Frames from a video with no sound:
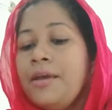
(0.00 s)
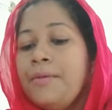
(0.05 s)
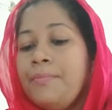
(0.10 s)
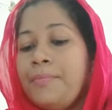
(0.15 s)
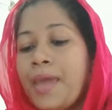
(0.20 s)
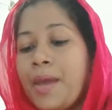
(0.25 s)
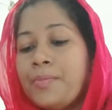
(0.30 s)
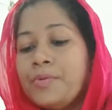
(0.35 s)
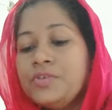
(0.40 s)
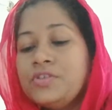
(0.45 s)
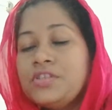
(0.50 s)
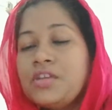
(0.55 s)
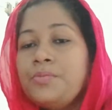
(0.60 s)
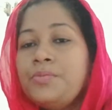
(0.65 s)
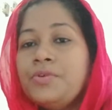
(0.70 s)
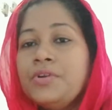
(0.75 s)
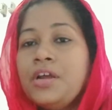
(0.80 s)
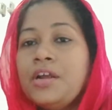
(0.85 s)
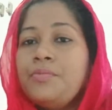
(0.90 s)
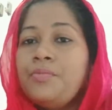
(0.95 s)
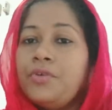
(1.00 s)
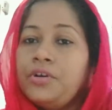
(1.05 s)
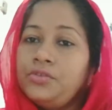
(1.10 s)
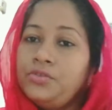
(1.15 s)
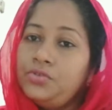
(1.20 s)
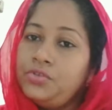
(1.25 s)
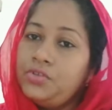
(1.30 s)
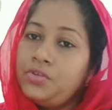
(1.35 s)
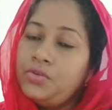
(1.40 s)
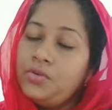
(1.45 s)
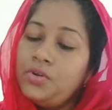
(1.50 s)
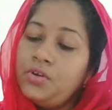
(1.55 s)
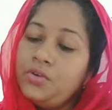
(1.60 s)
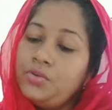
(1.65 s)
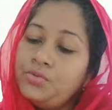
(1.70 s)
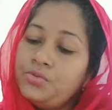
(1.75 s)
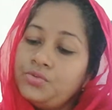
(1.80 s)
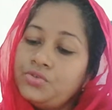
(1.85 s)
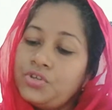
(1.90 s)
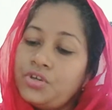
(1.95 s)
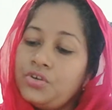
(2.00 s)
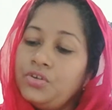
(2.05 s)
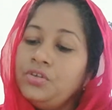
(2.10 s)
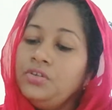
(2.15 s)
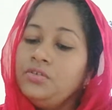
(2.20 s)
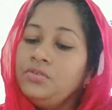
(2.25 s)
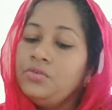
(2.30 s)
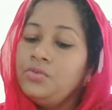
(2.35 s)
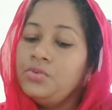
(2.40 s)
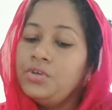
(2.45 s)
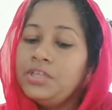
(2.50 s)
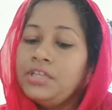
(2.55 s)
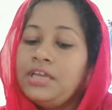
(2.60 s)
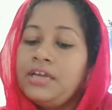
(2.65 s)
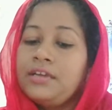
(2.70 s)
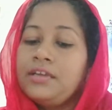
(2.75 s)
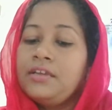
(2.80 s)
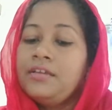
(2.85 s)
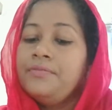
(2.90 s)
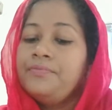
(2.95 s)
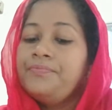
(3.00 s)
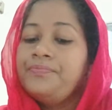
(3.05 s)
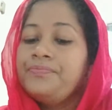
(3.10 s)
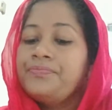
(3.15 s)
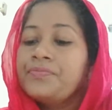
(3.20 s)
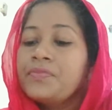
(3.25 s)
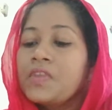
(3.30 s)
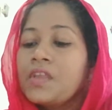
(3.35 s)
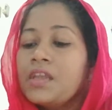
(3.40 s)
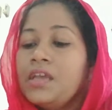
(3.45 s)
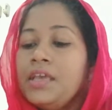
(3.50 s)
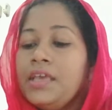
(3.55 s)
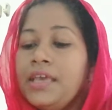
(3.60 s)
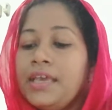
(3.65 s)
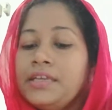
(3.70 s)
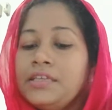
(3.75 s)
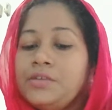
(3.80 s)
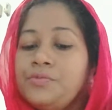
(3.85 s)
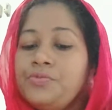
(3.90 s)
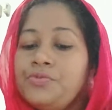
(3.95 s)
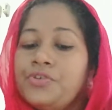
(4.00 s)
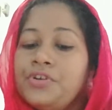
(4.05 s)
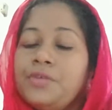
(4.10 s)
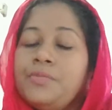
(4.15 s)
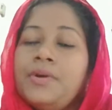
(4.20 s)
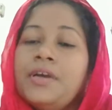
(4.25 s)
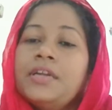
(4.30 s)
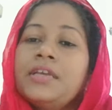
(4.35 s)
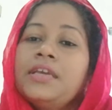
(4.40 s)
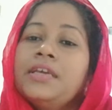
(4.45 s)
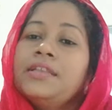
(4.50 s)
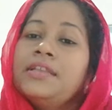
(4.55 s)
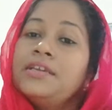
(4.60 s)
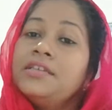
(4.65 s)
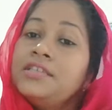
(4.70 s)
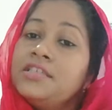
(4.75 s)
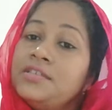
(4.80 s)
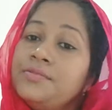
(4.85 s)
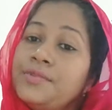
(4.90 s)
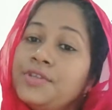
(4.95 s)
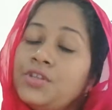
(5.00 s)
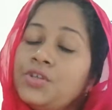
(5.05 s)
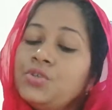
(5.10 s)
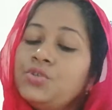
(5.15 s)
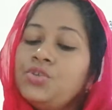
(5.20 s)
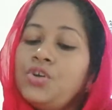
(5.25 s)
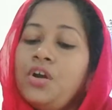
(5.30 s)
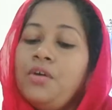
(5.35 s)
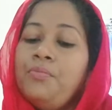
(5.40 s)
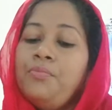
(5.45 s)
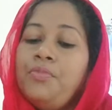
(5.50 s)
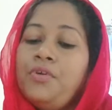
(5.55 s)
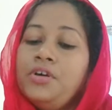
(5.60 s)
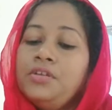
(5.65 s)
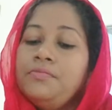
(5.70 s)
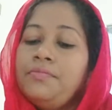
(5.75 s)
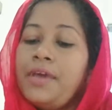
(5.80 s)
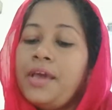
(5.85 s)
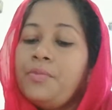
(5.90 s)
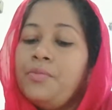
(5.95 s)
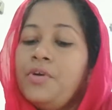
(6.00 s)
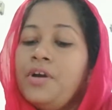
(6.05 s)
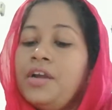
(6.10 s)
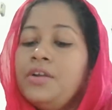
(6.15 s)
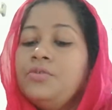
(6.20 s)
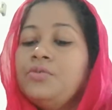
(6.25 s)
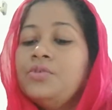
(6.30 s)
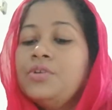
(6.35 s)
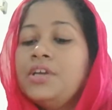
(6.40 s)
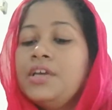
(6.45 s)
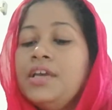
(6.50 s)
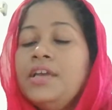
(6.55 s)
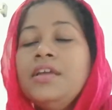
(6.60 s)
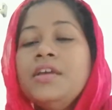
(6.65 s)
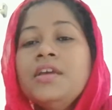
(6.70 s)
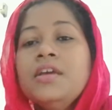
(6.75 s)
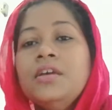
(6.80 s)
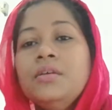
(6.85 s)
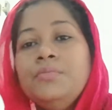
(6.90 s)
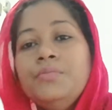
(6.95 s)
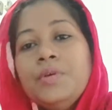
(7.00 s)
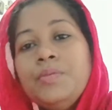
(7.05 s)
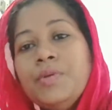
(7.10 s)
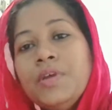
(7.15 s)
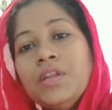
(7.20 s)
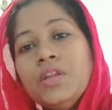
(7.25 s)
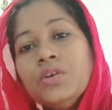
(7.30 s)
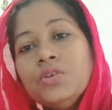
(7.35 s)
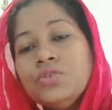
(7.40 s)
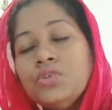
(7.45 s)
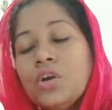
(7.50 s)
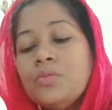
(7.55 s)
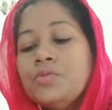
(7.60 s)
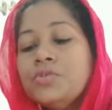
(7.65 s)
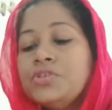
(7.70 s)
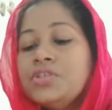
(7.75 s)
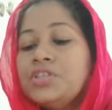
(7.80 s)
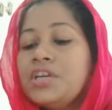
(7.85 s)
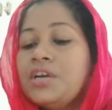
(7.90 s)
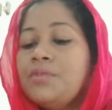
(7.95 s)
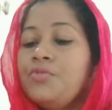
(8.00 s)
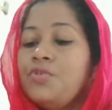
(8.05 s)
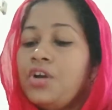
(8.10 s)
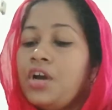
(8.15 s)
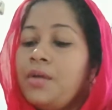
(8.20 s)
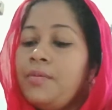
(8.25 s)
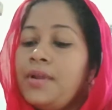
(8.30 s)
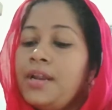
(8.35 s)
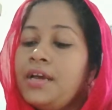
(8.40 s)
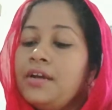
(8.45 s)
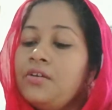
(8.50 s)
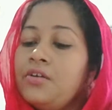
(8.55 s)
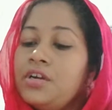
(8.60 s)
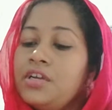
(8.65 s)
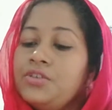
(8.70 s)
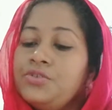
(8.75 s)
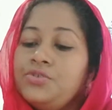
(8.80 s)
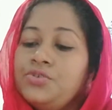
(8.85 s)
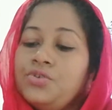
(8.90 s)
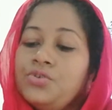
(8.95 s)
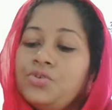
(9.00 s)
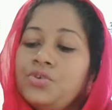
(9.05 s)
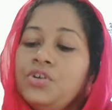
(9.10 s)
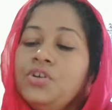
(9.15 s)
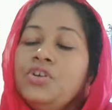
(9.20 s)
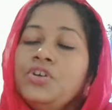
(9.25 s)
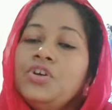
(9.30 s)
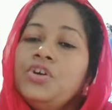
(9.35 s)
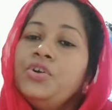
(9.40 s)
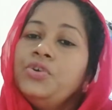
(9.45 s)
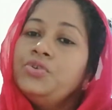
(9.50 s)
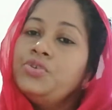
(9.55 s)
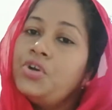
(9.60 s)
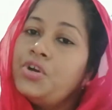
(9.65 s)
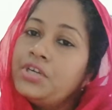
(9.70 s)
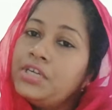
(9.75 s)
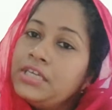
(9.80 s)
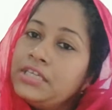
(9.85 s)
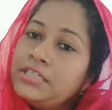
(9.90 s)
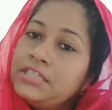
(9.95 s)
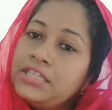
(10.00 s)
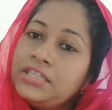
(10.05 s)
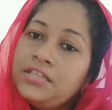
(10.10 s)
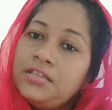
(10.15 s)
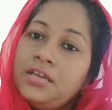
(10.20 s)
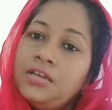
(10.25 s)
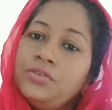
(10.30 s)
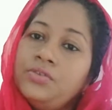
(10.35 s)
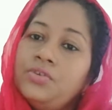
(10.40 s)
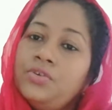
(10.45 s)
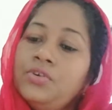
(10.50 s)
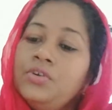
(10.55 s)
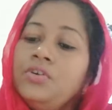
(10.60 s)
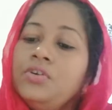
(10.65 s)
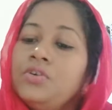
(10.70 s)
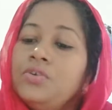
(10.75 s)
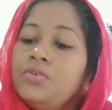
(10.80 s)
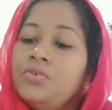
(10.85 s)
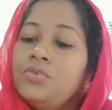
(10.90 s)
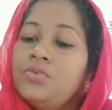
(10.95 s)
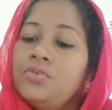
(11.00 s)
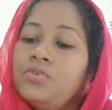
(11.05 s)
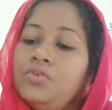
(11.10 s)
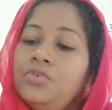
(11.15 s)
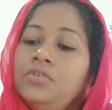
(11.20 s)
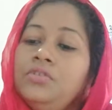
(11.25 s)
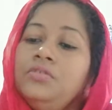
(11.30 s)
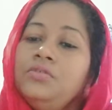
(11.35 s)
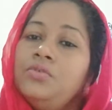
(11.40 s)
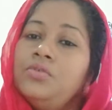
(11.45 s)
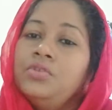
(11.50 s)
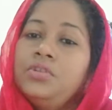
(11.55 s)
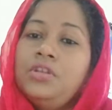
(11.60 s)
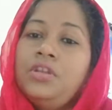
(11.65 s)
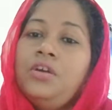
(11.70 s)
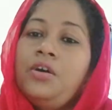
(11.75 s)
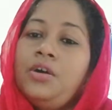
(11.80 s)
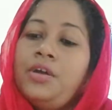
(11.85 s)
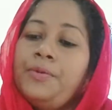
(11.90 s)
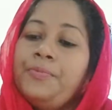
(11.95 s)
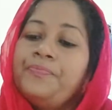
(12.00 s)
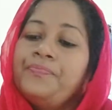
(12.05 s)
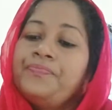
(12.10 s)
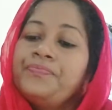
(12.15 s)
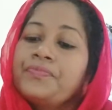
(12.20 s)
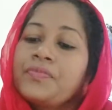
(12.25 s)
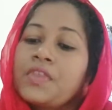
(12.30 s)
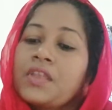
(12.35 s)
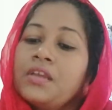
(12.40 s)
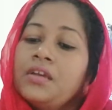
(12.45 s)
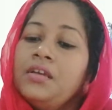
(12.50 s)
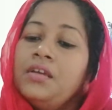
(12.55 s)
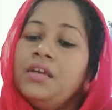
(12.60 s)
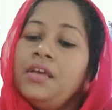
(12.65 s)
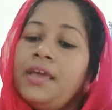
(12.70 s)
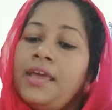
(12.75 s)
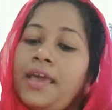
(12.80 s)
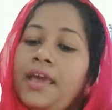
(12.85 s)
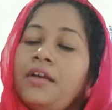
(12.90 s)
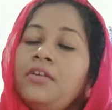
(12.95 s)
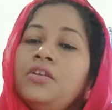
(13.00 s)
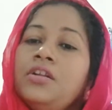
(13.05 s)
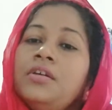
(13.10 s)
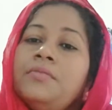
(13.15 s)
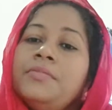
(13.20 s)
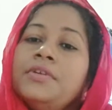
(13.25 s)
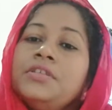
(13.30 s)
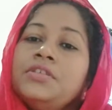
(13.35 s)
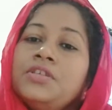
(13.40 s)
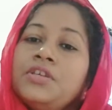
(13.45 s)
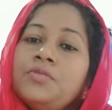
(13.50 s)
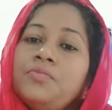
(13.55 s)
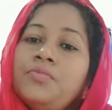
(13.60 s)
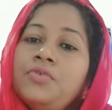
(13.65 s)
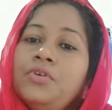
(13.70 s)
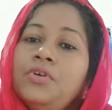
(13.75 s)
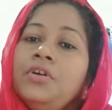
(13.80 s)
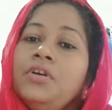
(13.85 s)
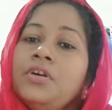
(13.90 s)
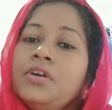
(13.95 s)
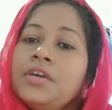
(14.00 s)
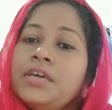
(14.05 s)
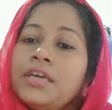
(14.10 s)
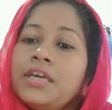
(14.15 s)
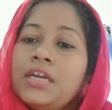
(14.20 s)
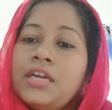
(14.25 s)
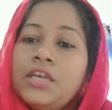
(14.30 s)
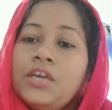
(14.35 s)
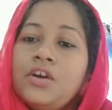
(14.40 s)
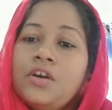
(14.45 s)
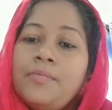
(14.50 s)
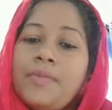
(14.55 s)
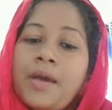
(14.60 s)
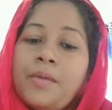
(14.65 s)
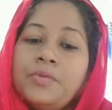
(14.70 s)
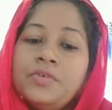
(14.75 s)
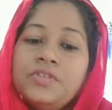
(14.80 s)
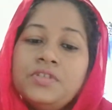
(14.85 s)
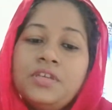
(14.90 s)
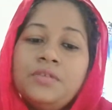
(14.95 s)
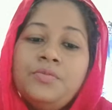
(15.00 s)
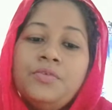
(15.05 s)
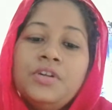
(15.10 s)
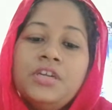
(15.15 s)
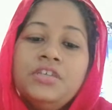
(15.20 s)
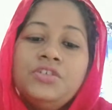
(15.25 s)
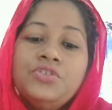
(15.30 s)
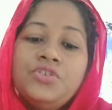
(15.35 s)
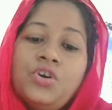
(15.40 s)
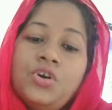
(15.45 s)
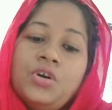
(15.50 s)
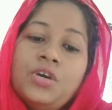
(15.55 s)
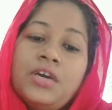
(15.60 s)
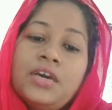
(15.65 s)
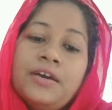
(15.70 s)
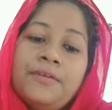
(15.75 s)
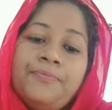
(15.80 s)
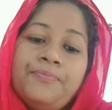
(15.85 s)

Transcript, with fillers: ব্যবস্থাপনার পদ্ধতিগুলো অনুসরণ করে থাকে একটি পরিবারকে তার সীমিত সম্পদ ব্যবহার করে বিভিন্ন সমস্যা মোকাবেলা করার জন্য সঠিক সিদ্ধান্ত গ্রহণ করতে হয় এখন আমরা শিখব গৃহ ব্যবস্থাপনা সংজ্ঞা